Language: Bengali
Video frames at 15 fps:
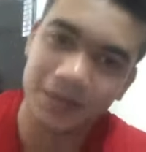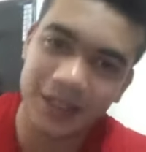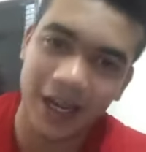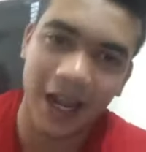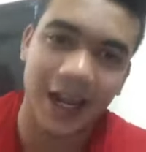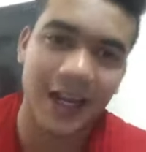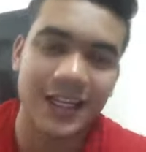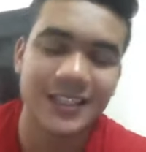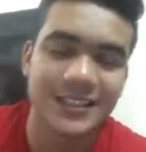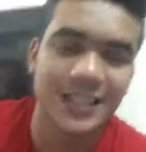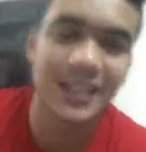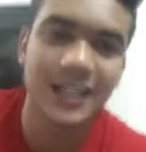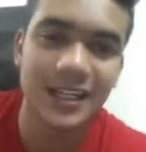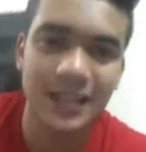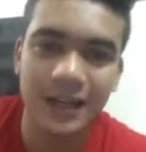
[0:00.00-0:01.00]
আমি ঢাকারই
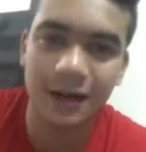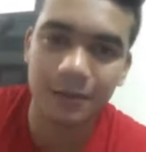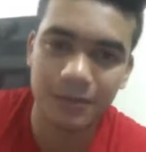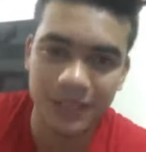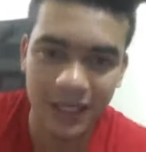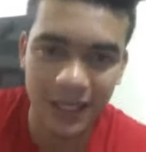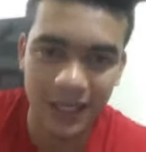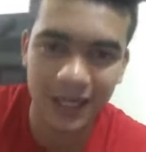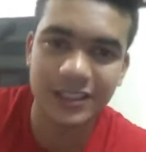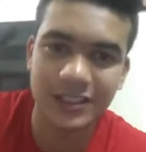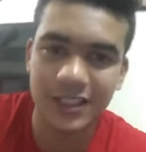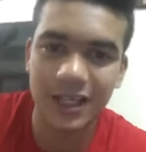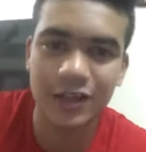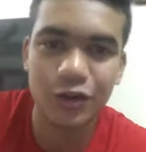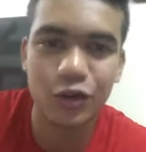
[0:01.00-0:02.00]
ছেলে আমি ঢাকার
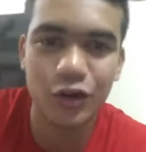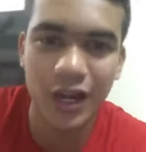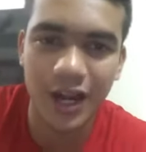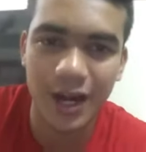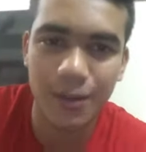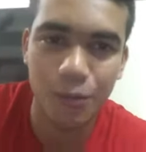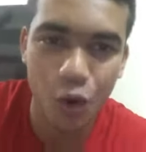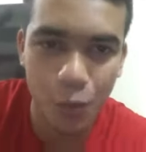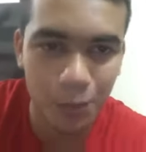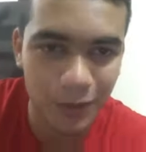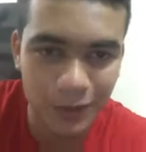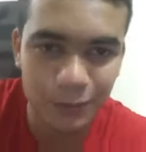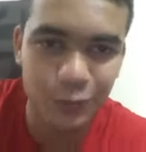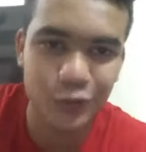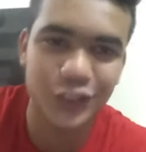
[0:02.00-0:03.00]
স্থানীয় ঢাকা
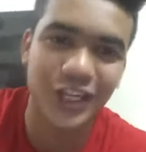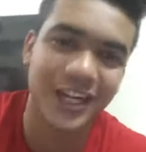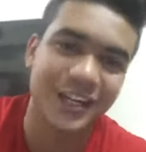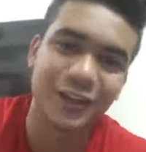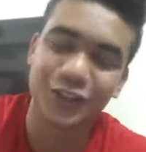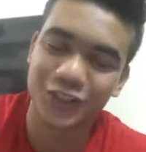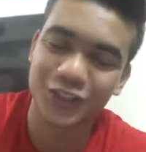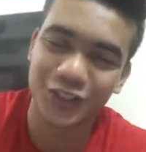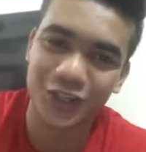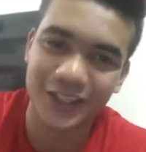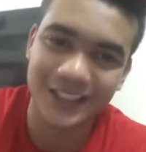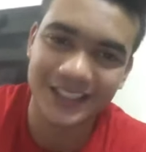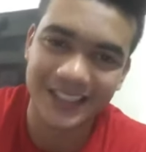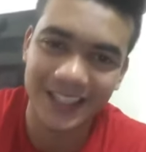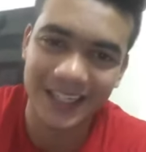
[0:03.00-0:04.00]
মোহাম্মদপুর জাকির হোসেনের
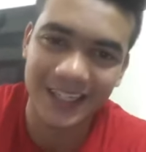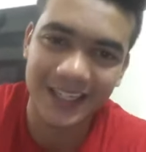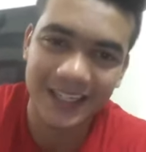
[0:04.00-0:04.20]
ছেলে